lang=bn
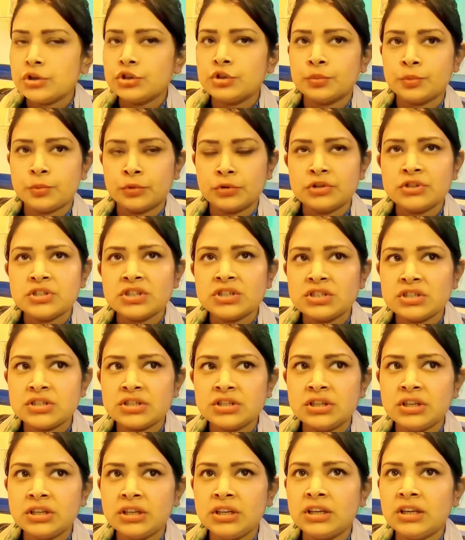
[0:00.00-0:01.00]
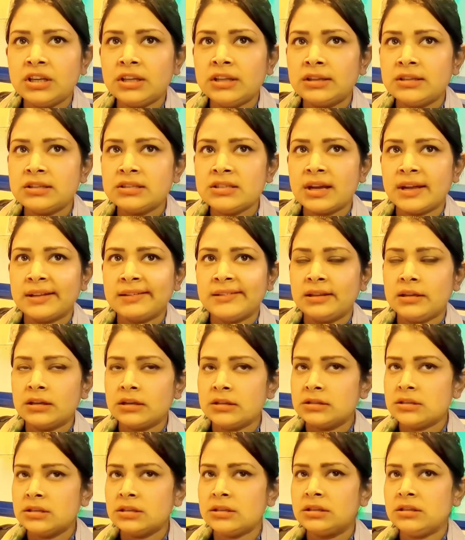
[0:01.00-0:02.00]
ছয়শো পঞ্চাশ রিঙ্গিট সাথে
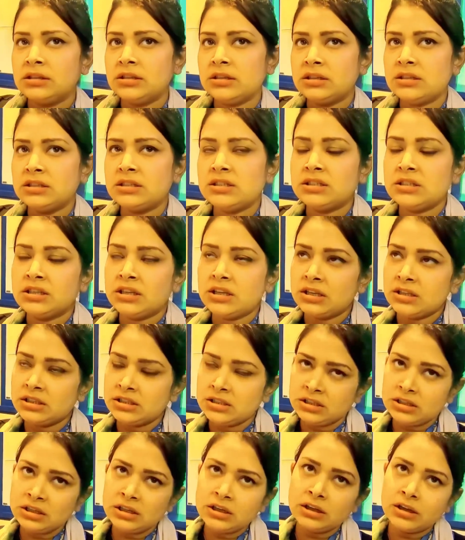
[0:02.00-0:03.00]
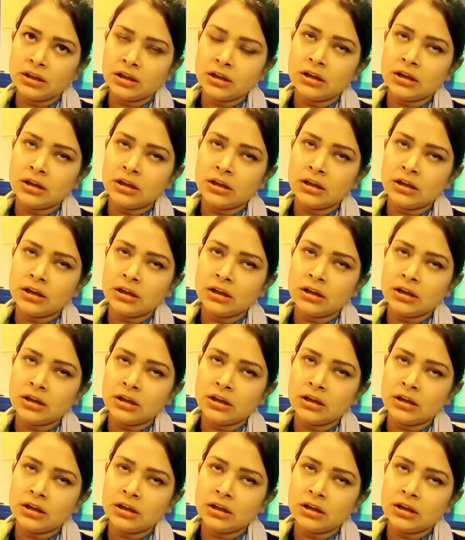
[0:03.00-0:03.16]
আছে তিরিশ কেজি